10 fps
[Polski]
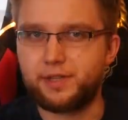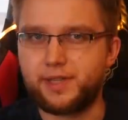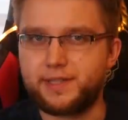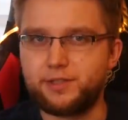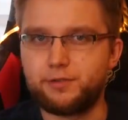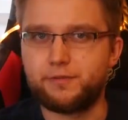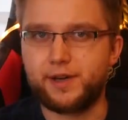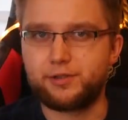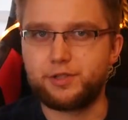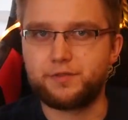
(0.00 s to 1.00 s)
orientacyjną
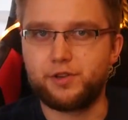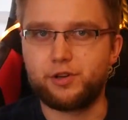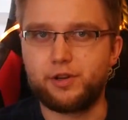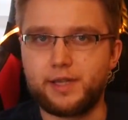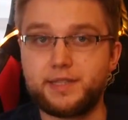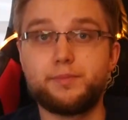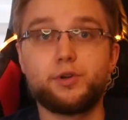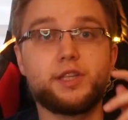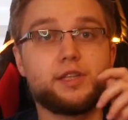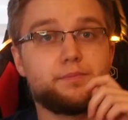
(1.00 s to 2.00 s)
wartość swojej kolekcji,
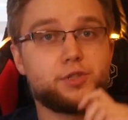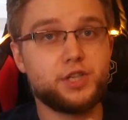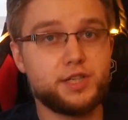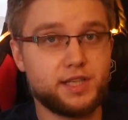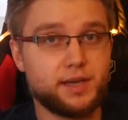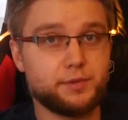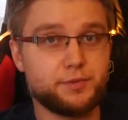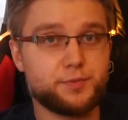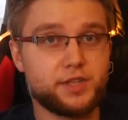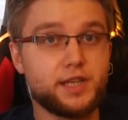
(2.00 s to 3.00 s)
bo kiedy przyjdzie nam
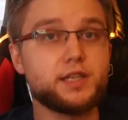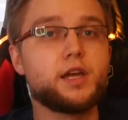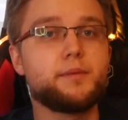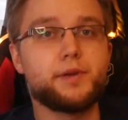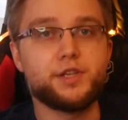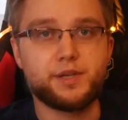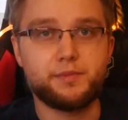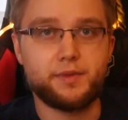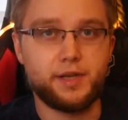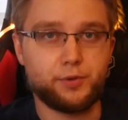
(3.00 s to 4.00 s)
ją sprzedać,
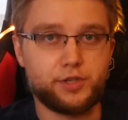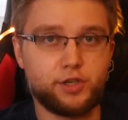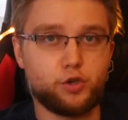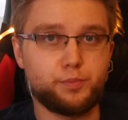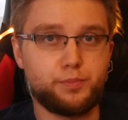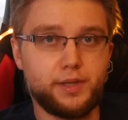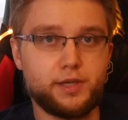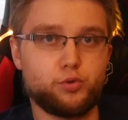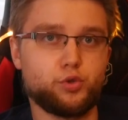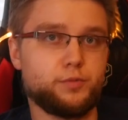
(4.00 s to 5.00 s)
będziemy mieli pod ręką
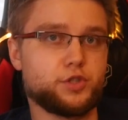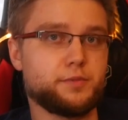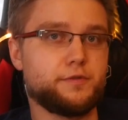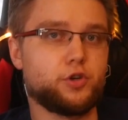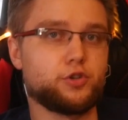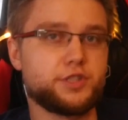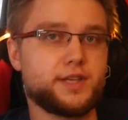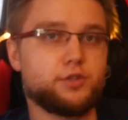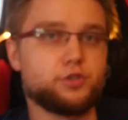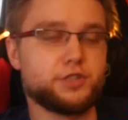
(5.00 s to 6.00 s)
plik, który możemy
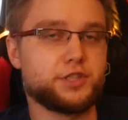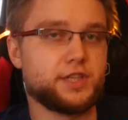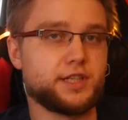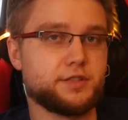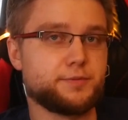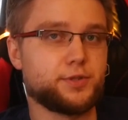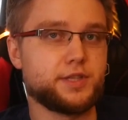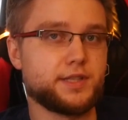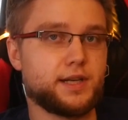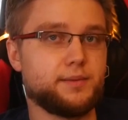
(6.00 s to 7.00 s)
wykorzystać do rozliczenia się z
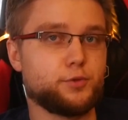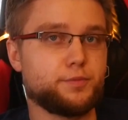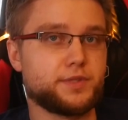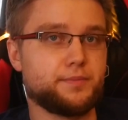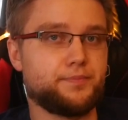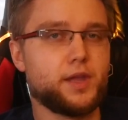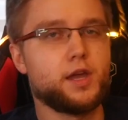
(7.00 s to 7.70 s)
potencjalnym kupcem.